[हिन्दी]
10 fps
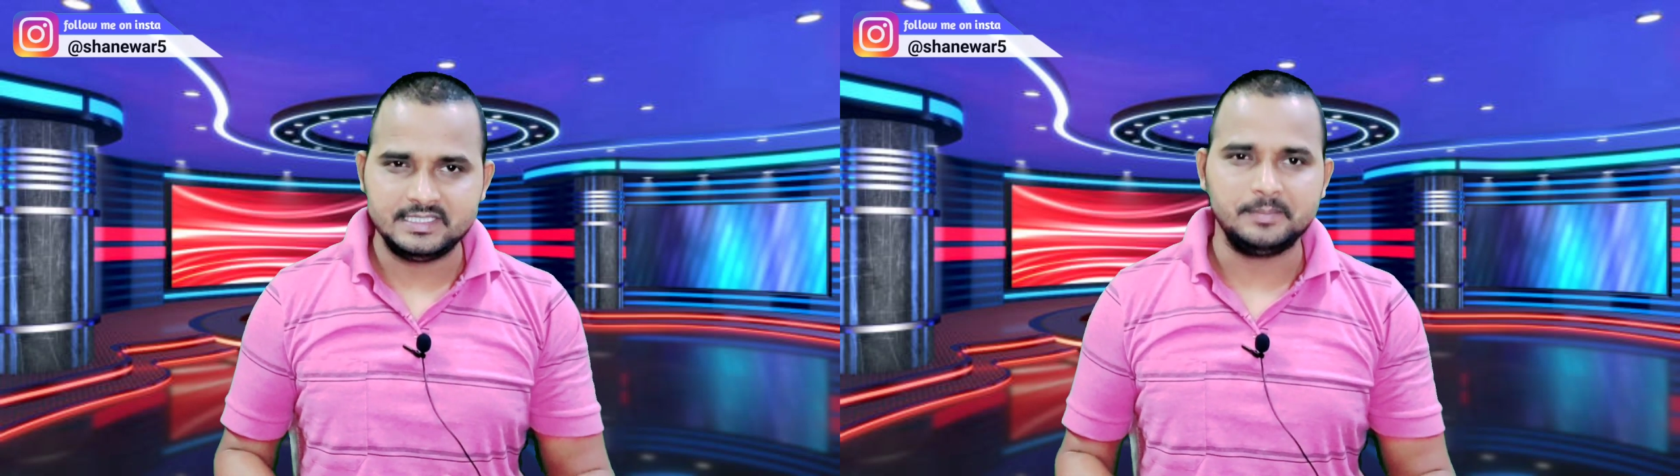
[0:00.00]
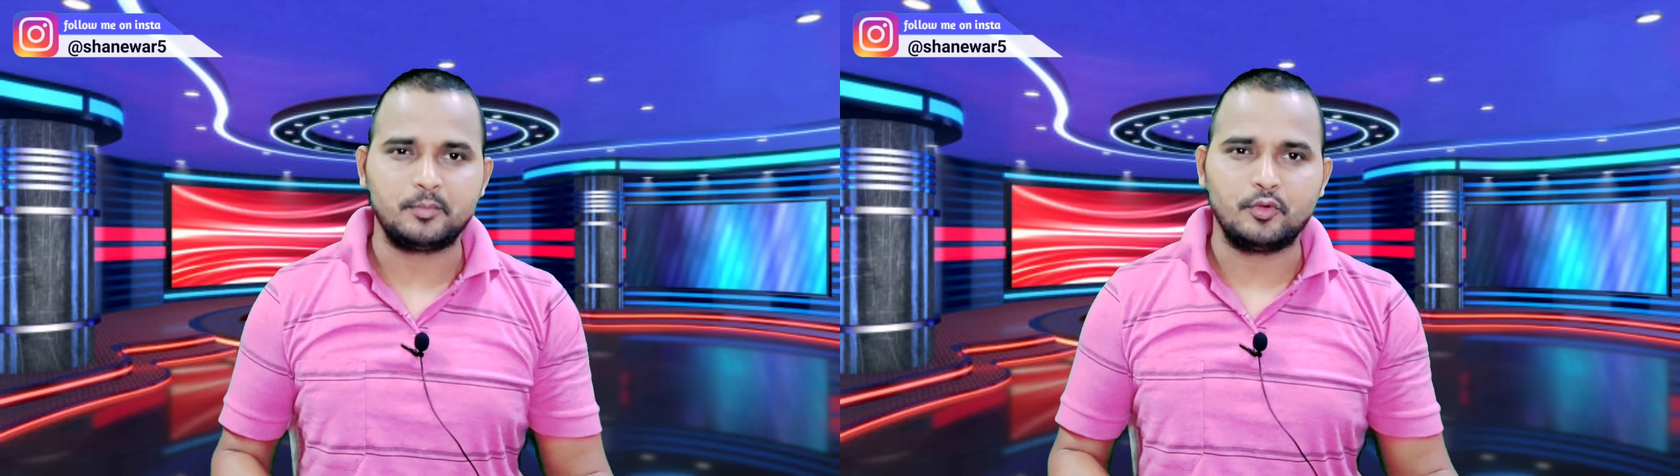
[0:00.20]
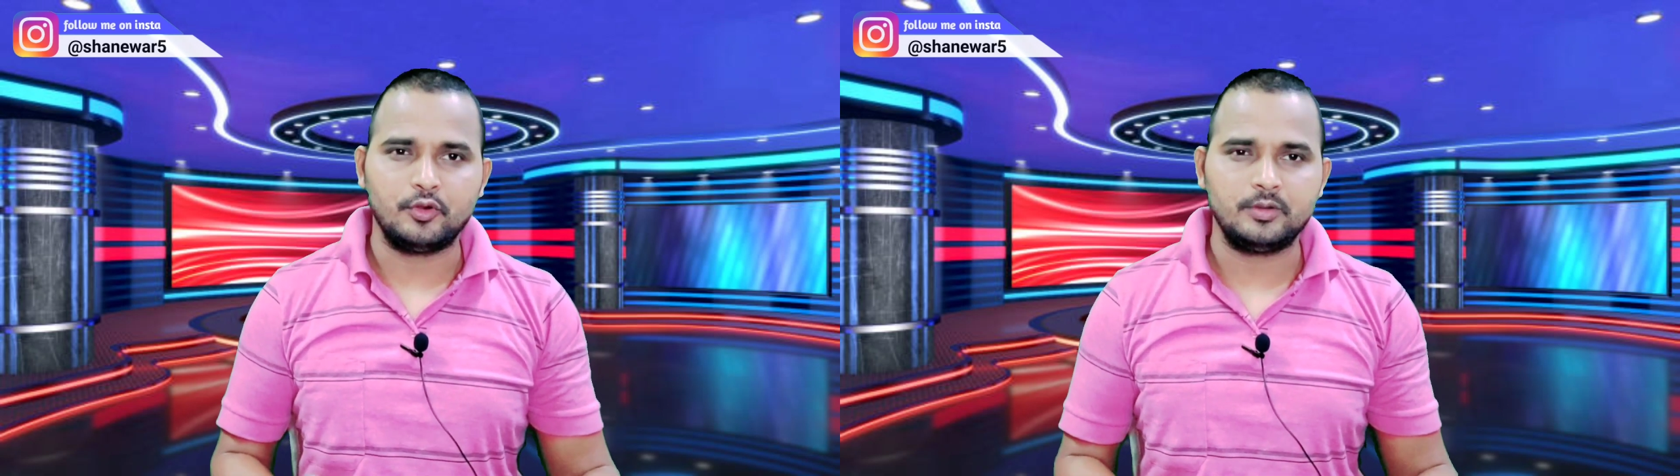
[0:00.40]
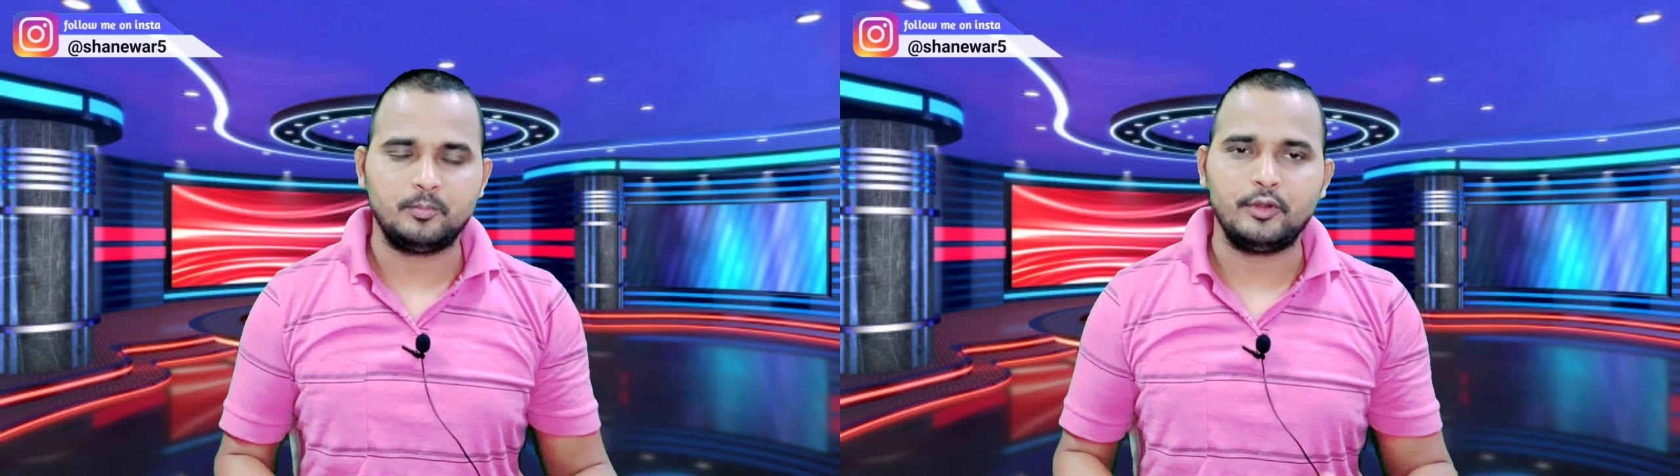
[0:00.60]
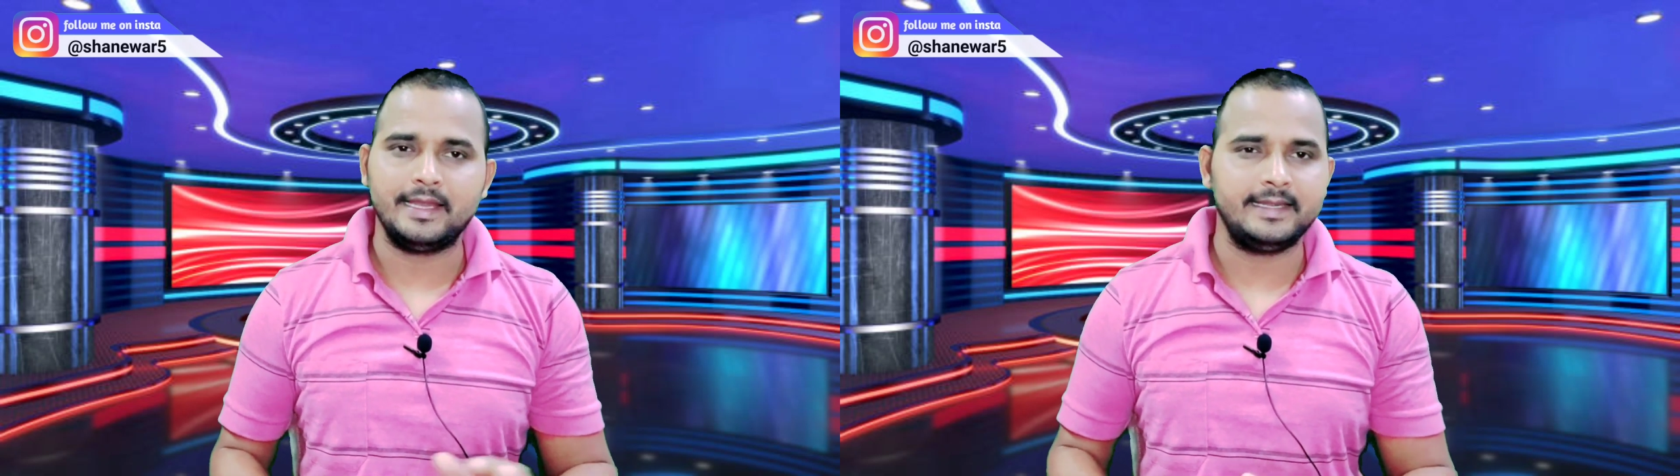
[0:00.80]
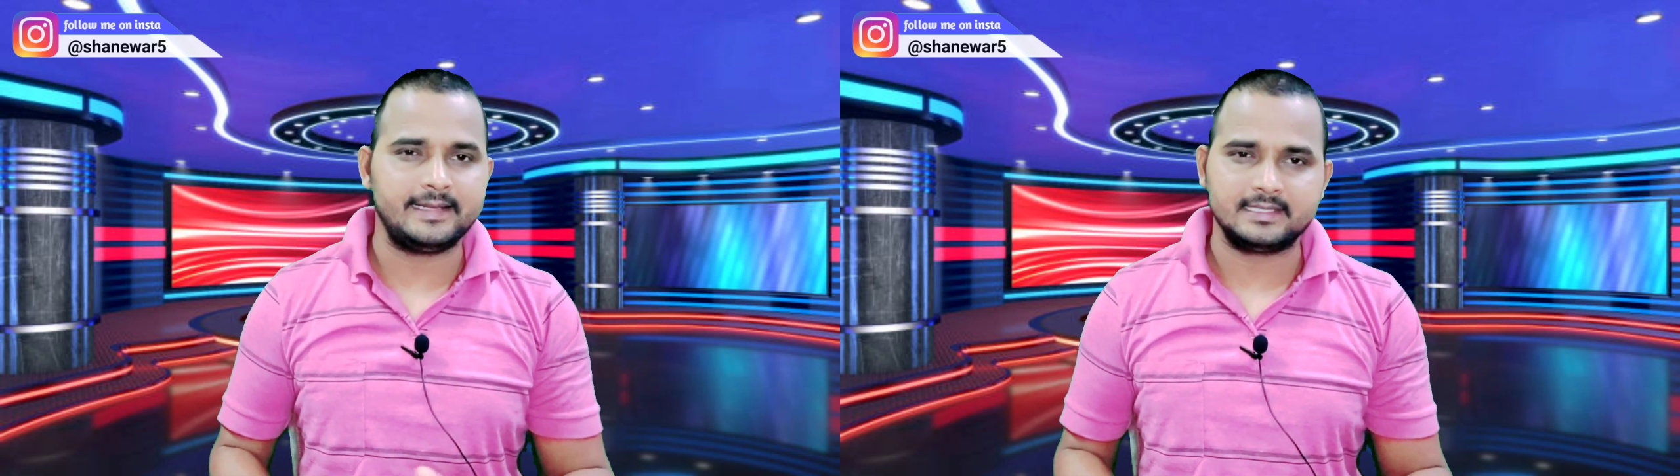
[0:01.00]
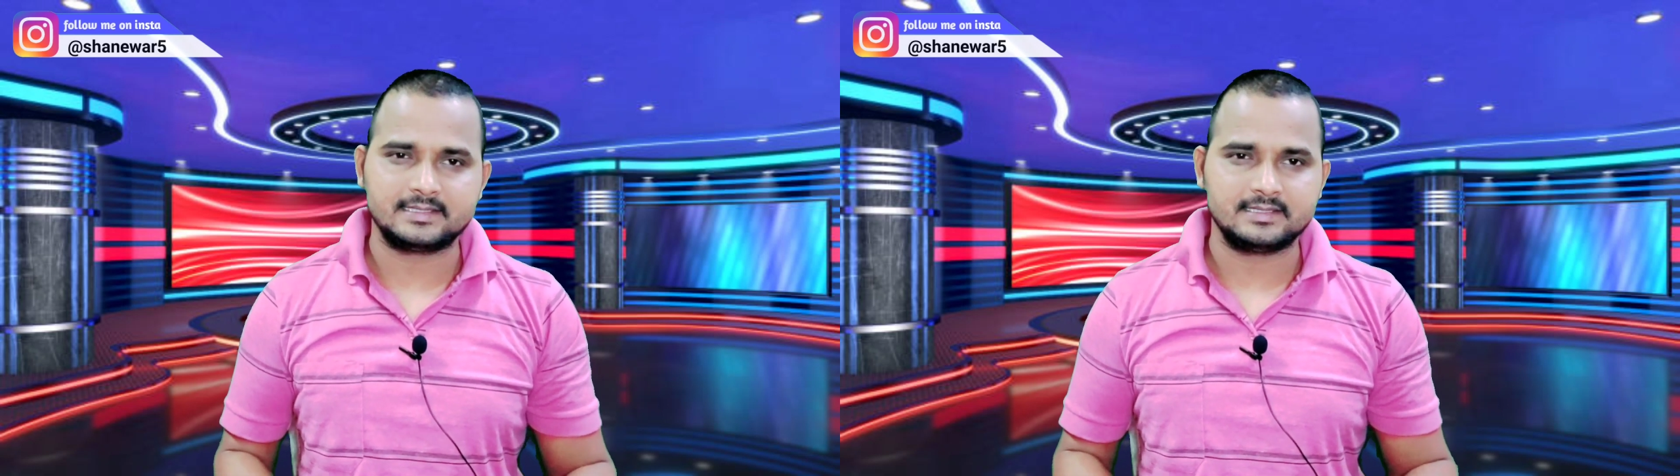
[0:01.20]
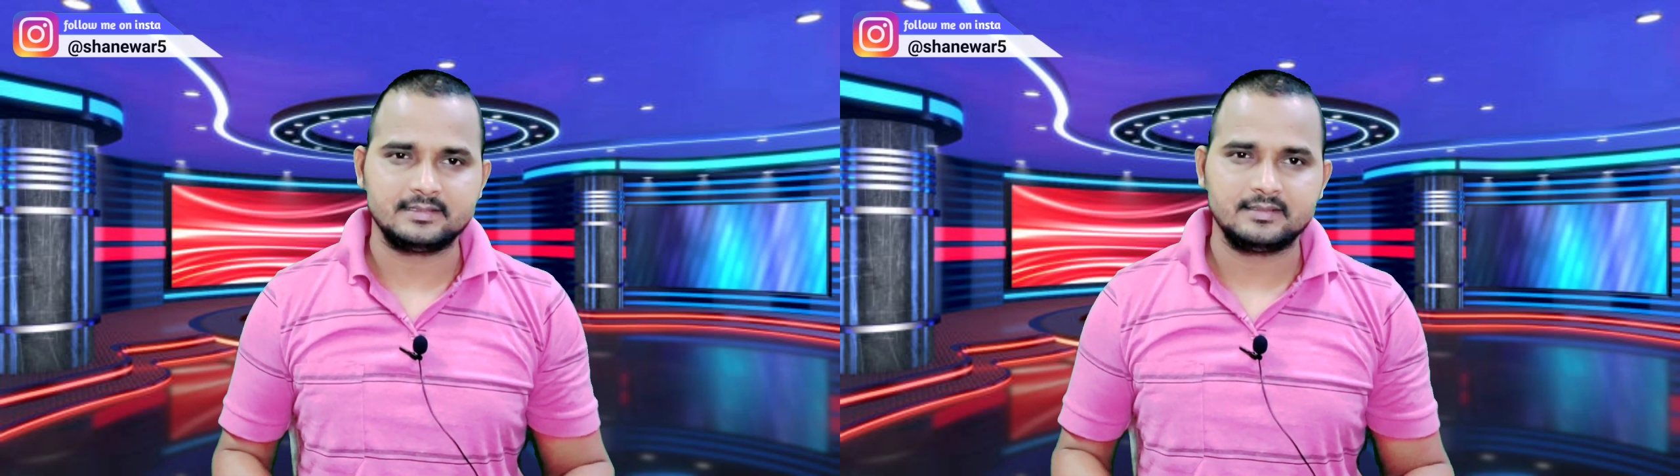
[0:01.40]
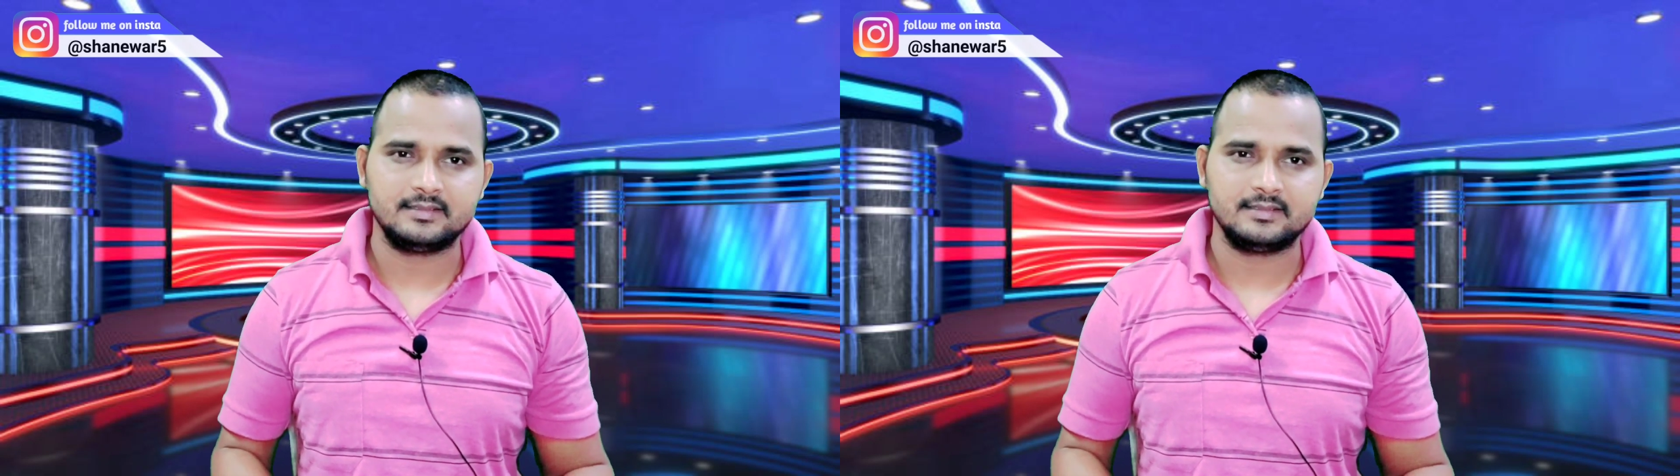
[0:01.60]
जिप कोड पूरा एड्रेस